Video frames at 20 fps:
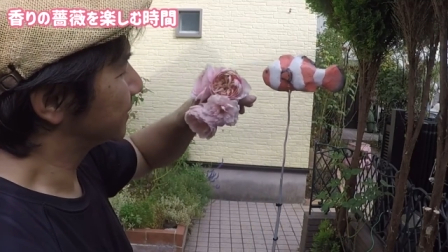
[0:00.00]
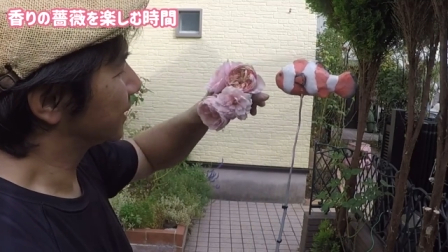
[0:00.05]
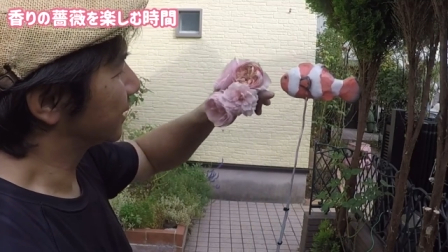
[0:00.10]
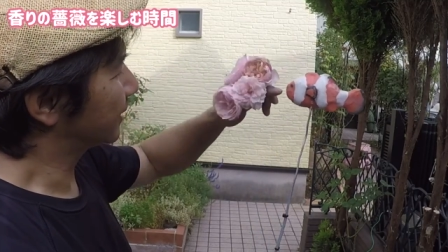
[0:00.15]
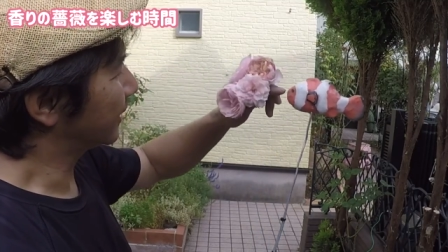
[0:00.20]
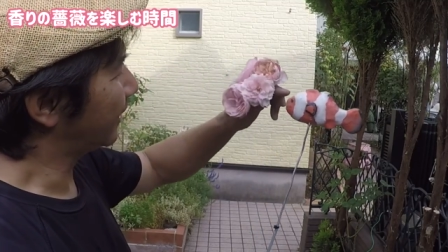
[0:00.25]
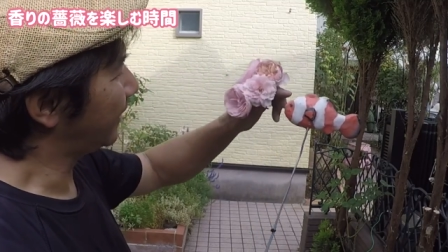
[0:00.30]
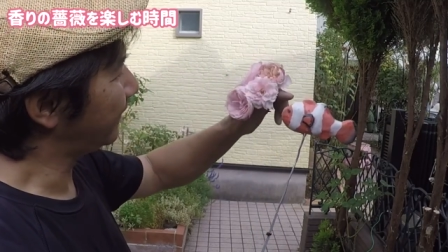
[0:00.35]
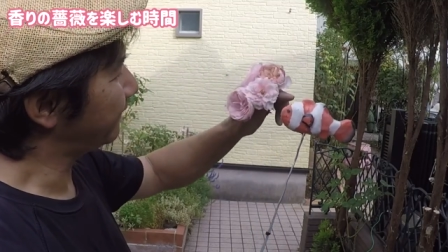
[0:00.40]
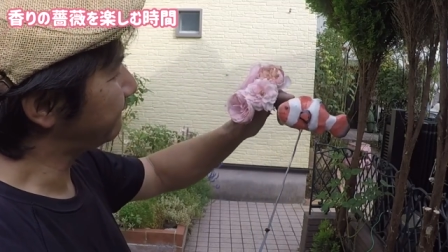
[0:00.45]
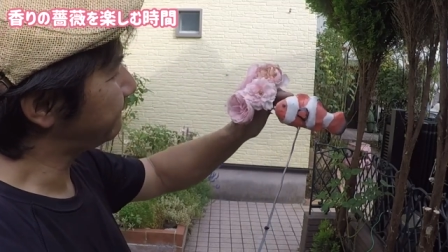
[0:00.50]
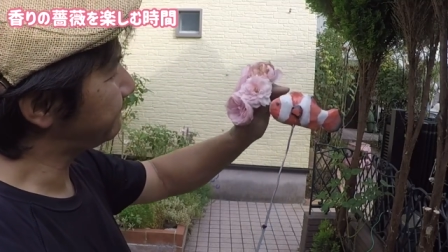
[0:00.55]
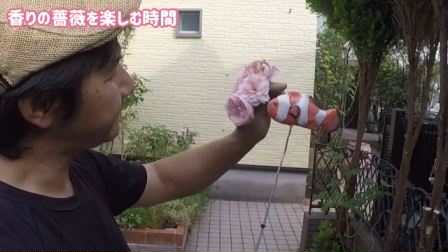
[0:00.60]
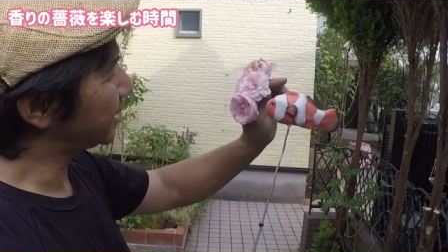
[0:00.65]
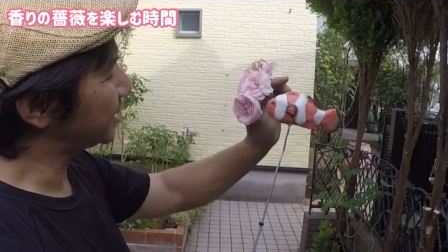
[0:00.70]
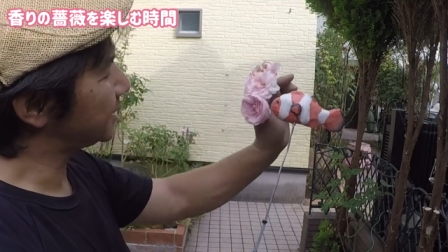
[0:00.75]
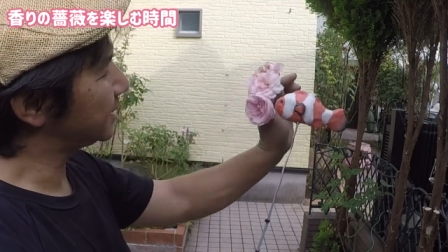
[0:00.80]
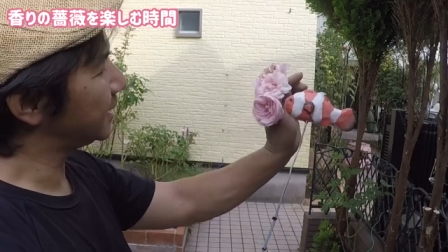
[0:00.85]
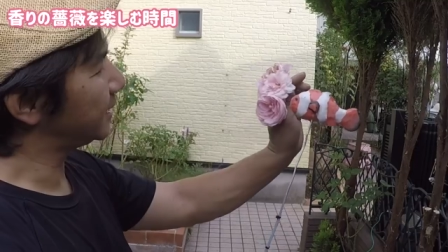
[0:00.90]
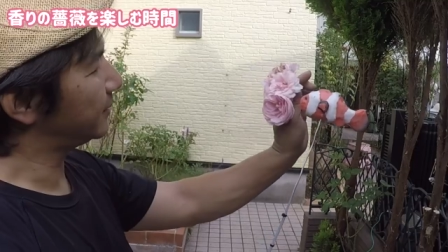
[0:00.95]
完
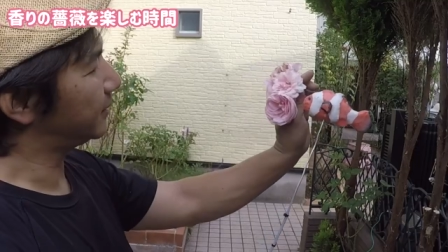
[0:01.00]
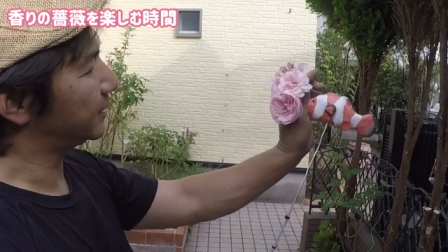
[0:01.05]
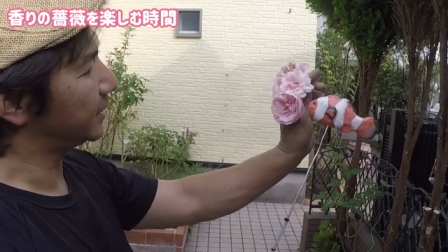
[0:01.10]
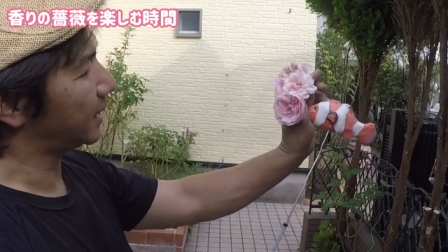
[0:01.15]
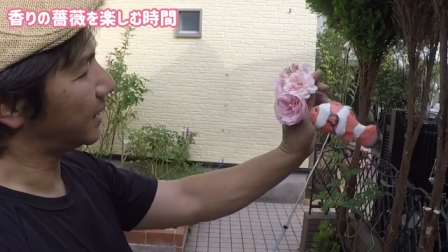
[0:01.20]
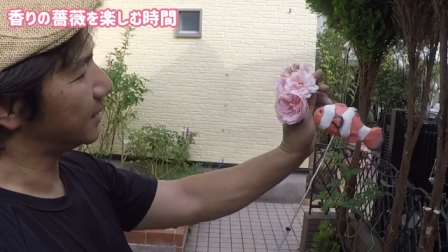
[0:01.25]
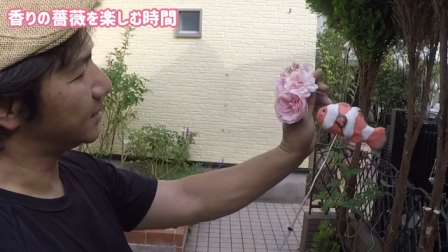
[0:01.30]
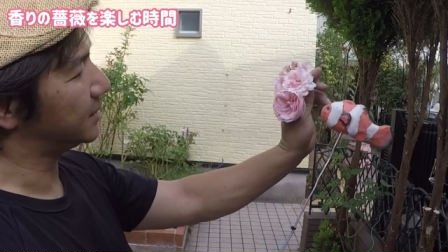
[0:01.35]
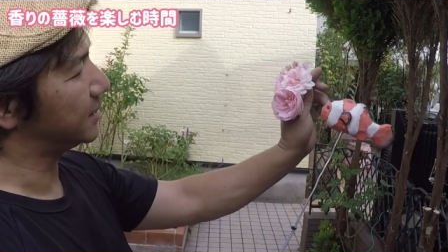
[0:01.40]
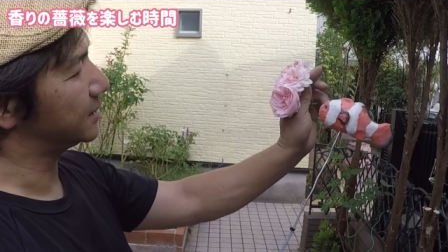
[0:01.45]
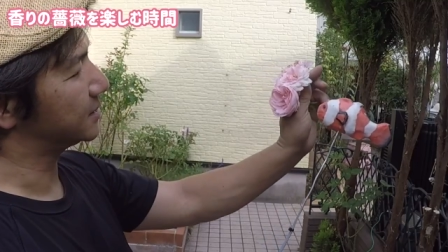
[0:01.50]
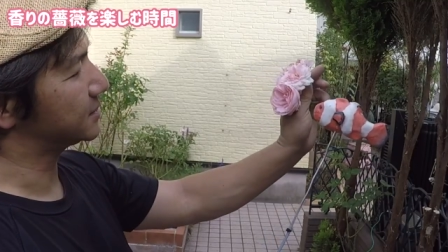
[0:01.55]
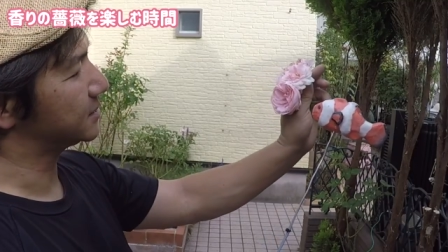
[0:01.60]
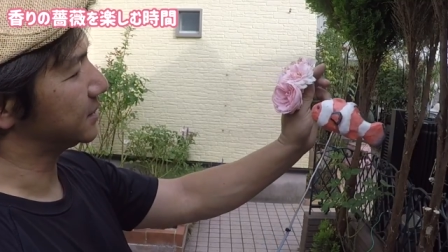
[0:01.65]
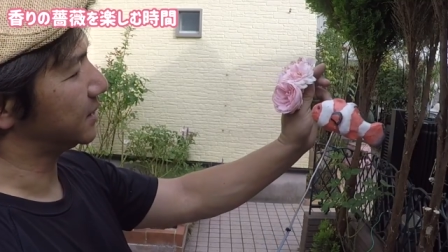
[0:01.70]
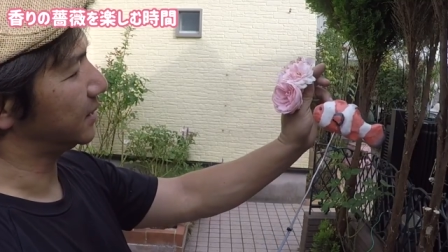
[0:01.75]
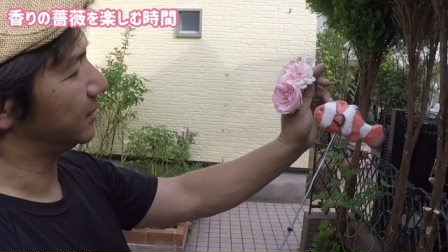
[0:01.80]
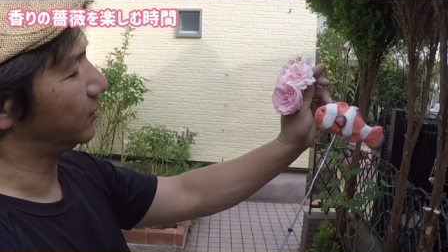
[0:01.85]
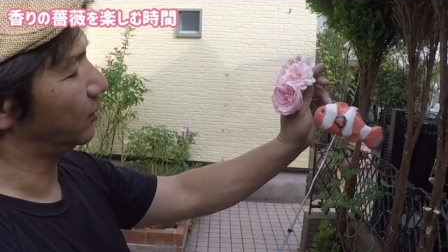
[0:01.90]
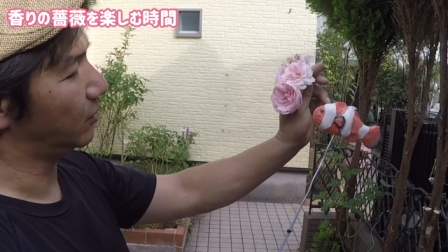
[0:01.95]
璧ではないで
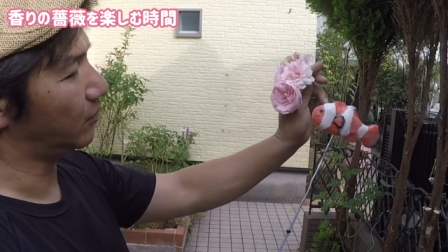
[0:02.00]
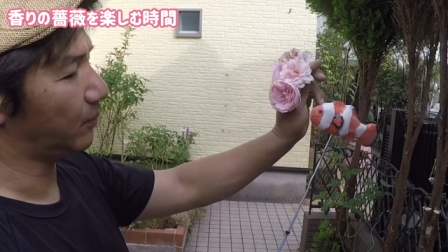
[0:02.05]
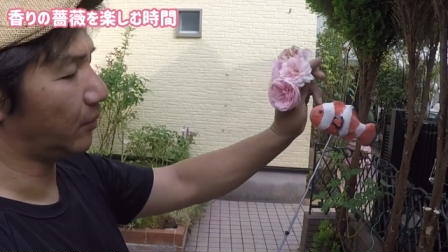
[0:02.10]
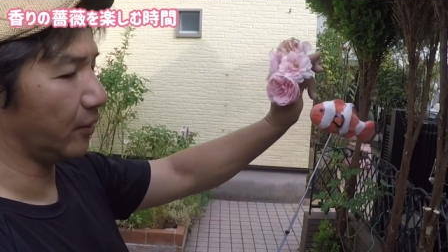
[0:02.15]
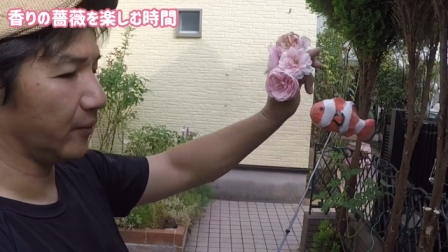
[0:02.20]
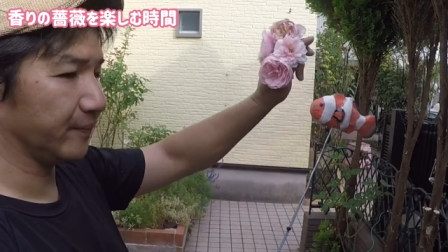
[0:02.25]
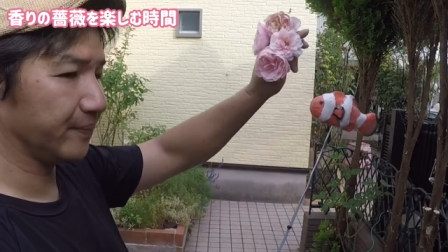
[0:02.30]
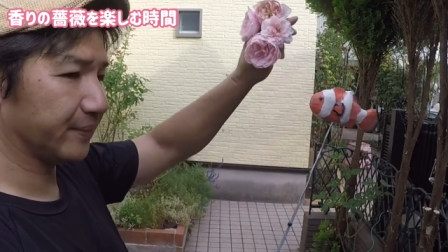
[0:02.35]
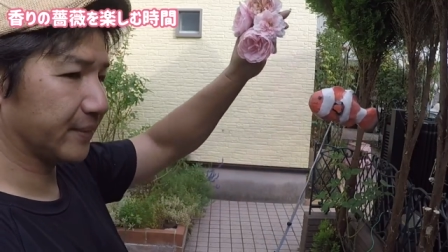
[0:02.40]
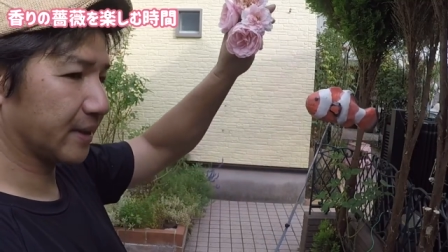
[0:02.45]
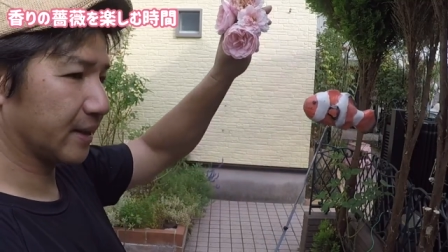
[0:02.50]
すけども